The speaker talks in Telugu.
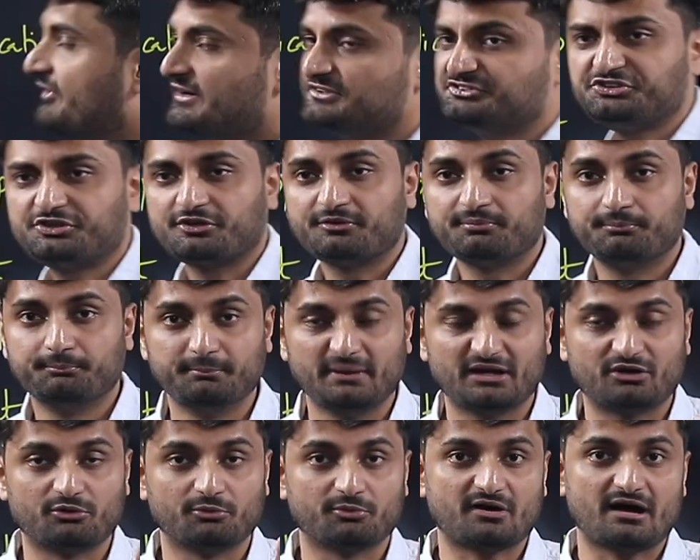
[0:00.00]
ఫస్ట్
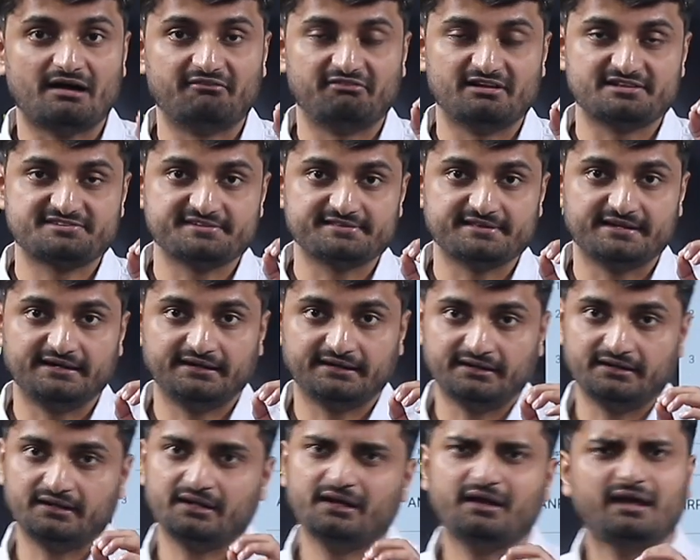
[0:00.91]
మీకు కావాల్సింది
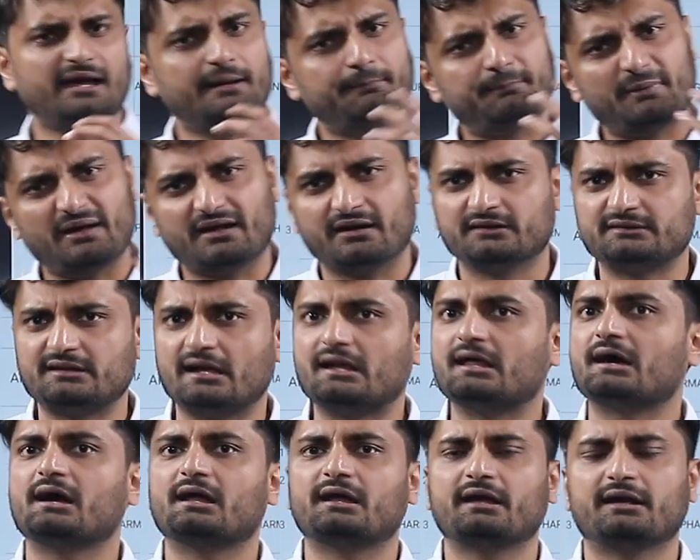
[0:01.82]
ఏంటంటే ఏపీ అయినా
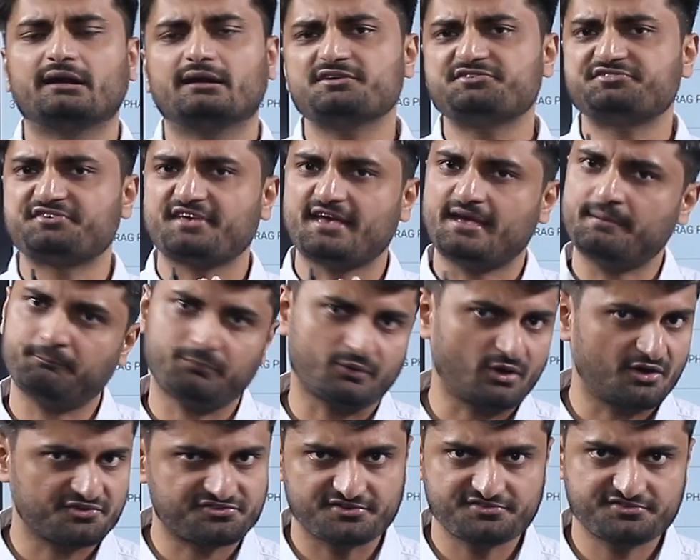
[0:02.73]
తెలంగాణ అయినా సేమ్
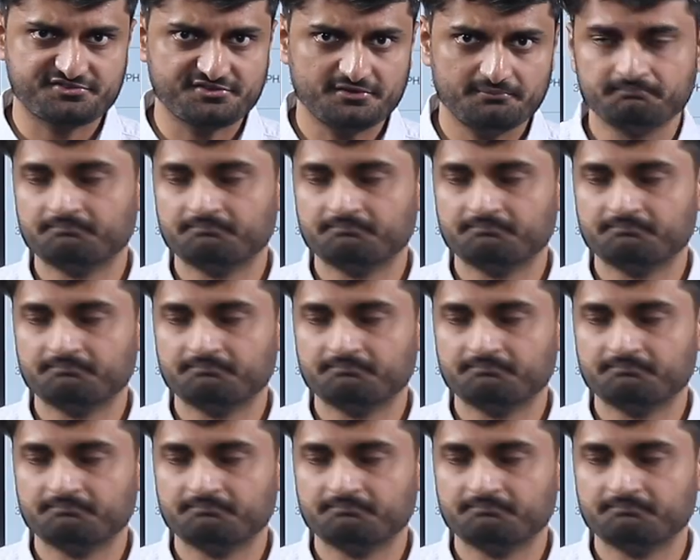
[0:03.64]
ప్రాసెస్